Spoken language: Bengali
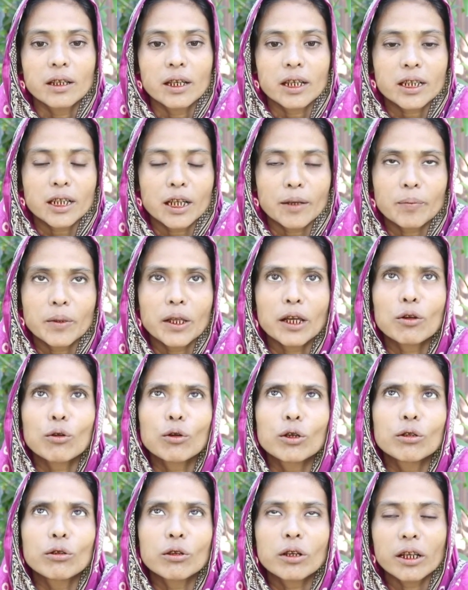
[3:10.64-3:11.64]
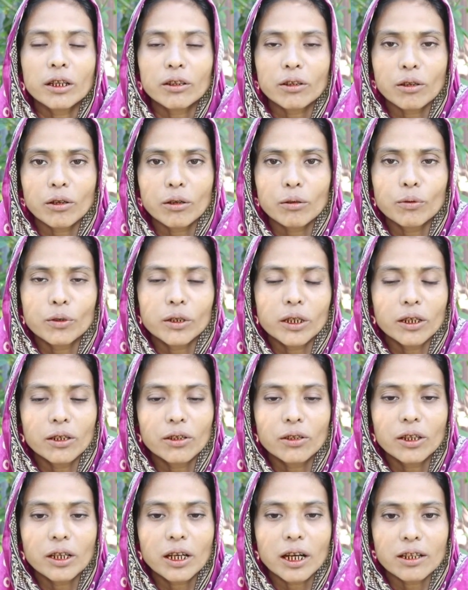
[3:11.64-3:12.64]
এক সপ্তাহ রোদ উঠলে তো
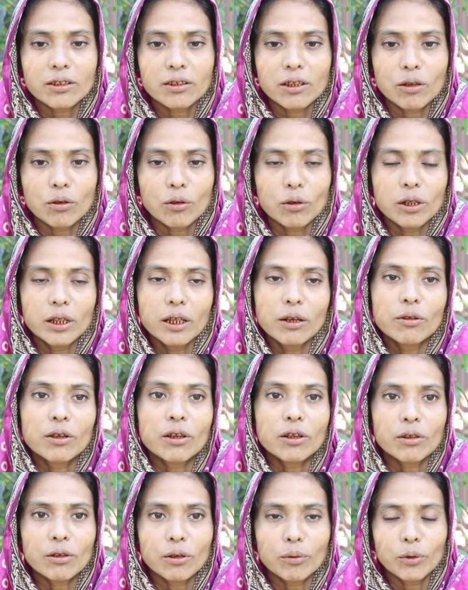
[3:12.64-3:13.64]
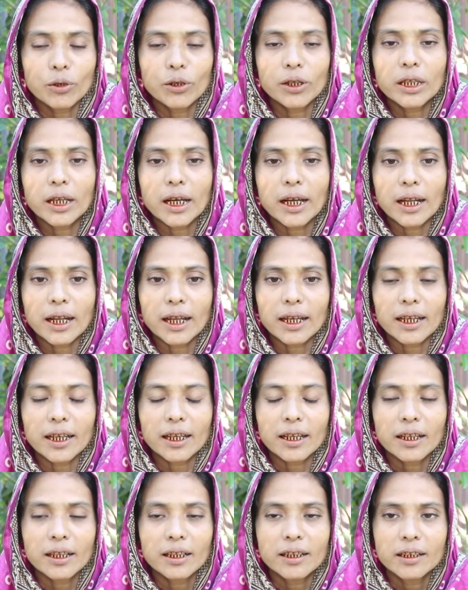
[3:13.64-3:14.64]
প্রতিদিনই কাজ আর রোদ না উঠলে তো বই তাহার লাগে
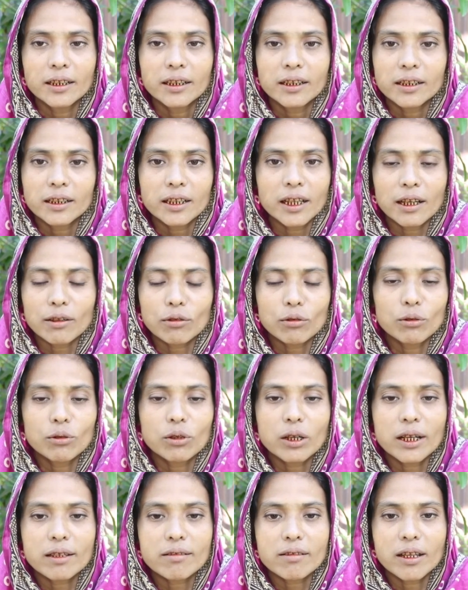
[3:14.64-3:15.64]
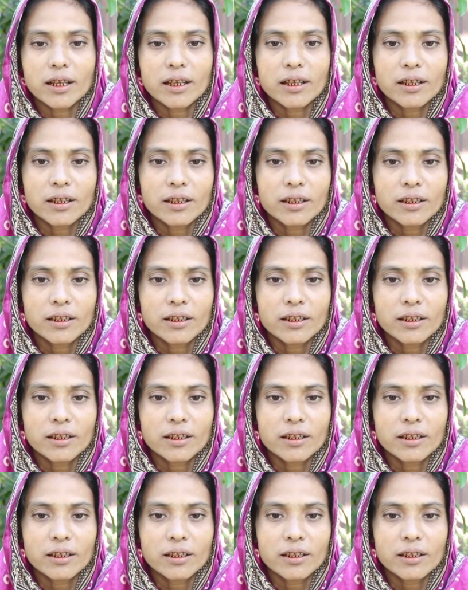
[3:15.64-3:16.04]
তার কোনো কাজ নাই